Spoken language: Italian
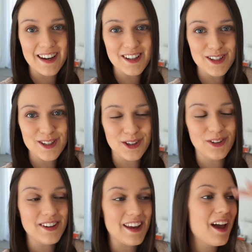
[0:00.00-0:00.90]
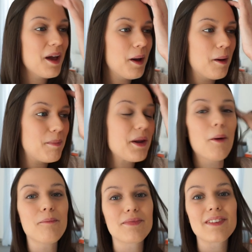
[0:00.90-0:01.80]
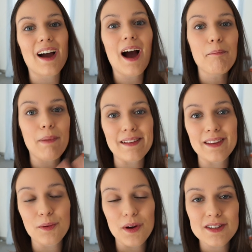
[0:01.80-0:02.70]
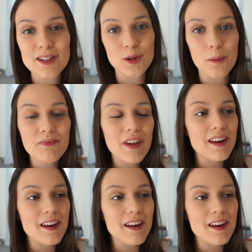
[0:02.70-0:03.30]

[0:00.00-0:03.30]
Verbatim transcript: che ci sono lì però a parte questo,